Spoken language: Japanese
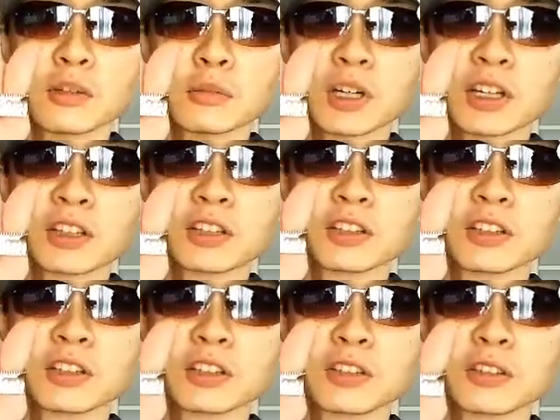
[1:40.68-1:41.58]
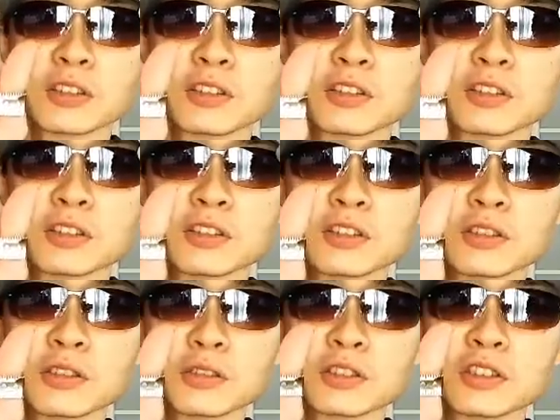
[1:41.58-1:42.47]
まあ、
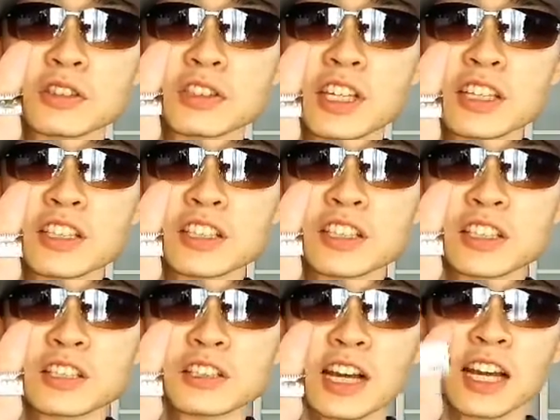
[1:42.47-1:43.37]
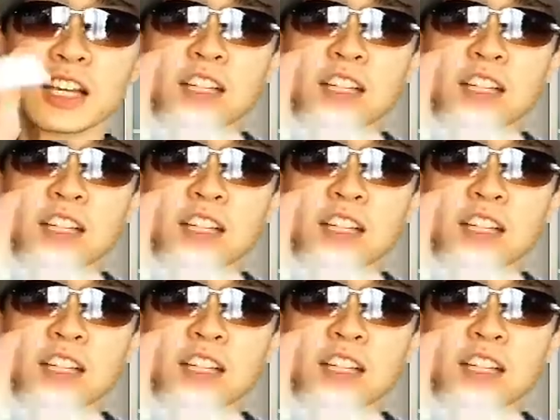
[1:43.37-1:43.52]
10センチぐら